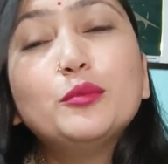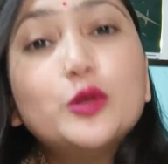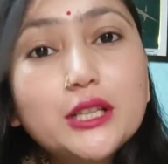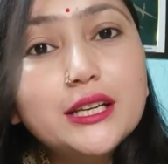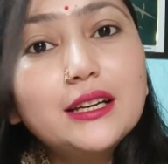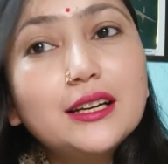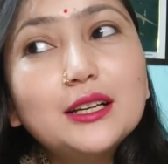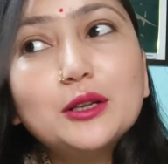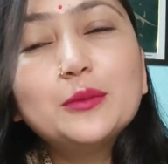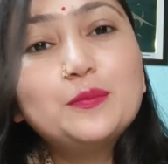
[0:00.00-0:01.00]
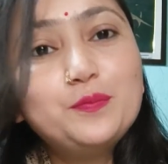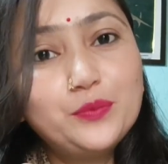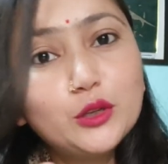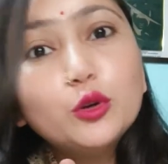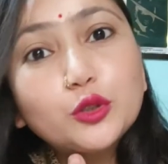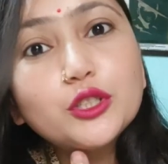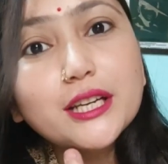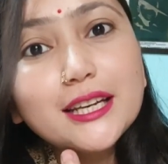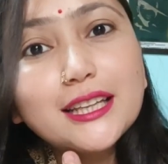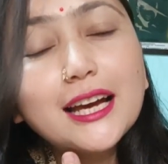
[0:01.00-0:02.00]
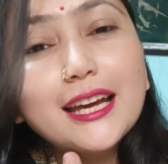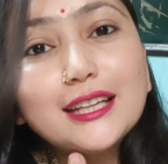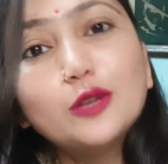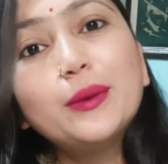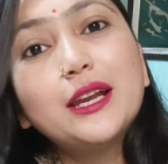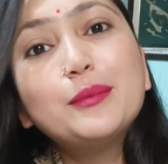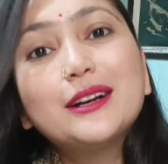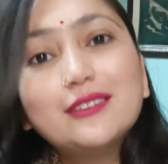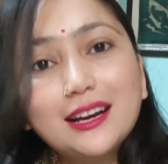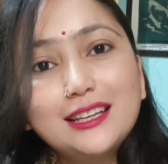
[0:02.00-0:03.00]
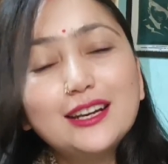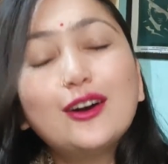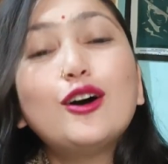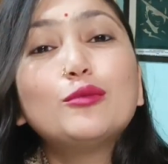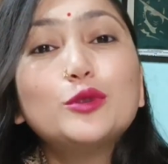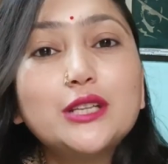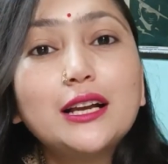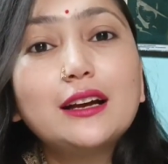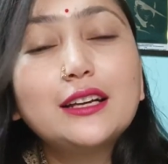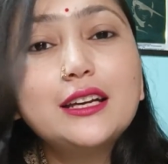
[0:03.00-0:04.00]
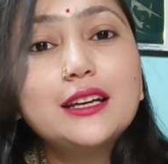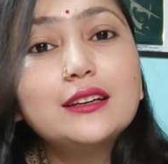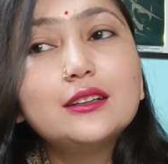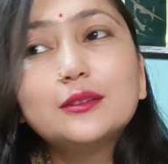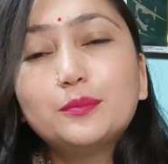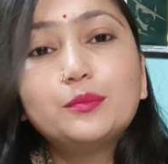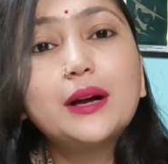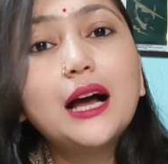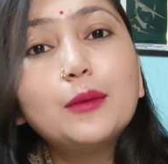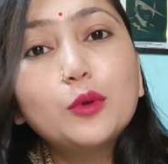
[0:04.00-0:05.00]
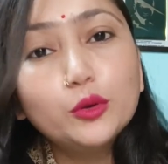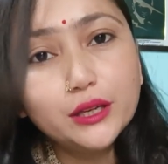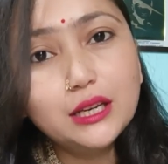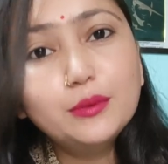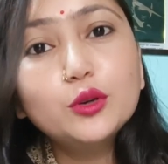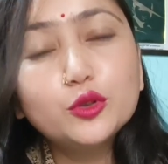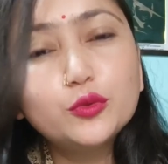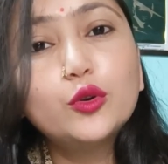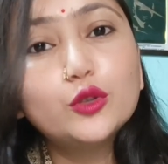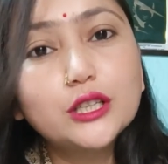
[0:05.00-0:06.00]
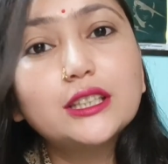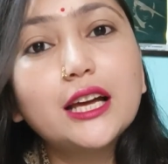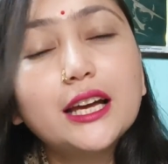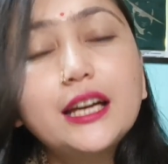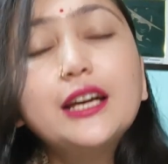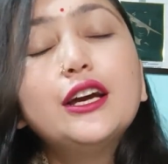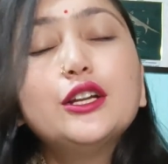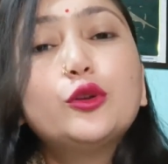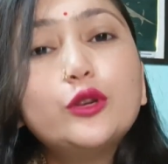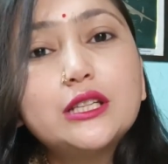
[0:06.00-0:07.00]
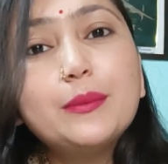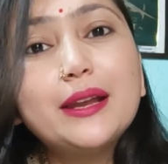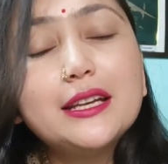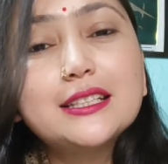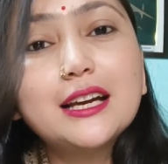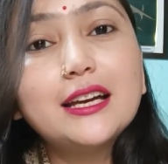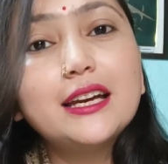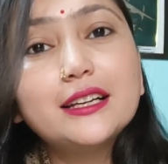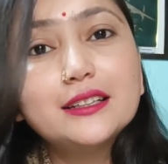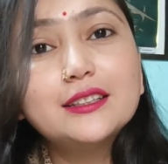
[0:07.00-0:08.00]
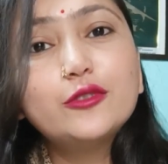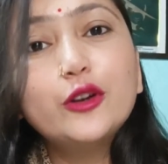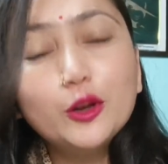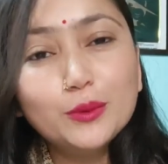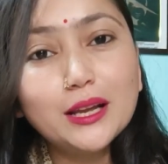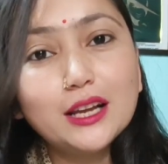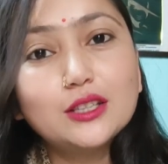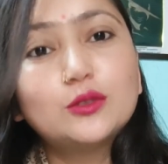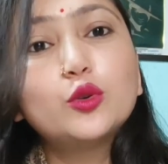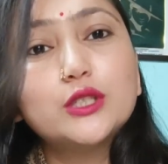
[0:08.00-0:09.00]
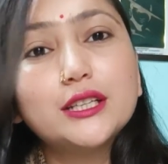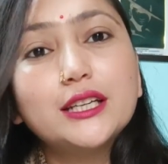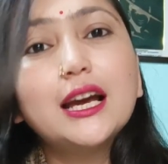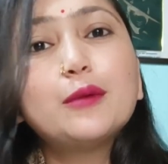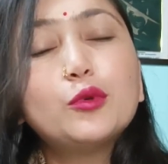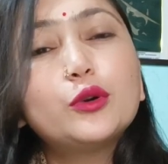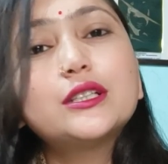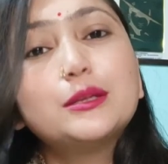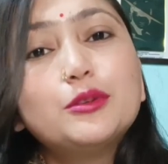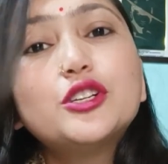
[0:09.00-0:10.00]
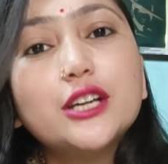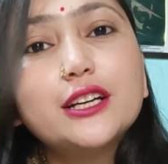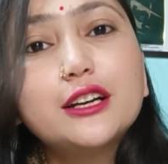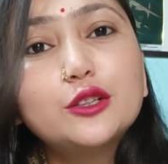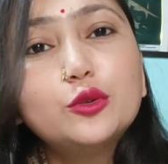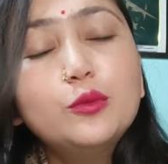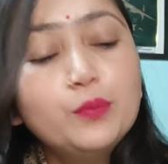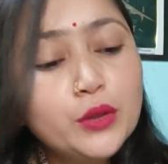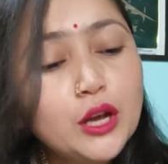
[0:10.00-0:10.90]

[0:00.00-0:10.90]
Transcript: मुझे आ, खुद को चाहिए था ये तो मैंने मंगवा लिया और मुझे लगा कि आ, आप लोग के लिए भी यूज़फुल हो सकता है तो इसलिए मैंने इसका एक वीडियो बनाना सोचा कि आप लोग के साथ भी शेयर कर दूँ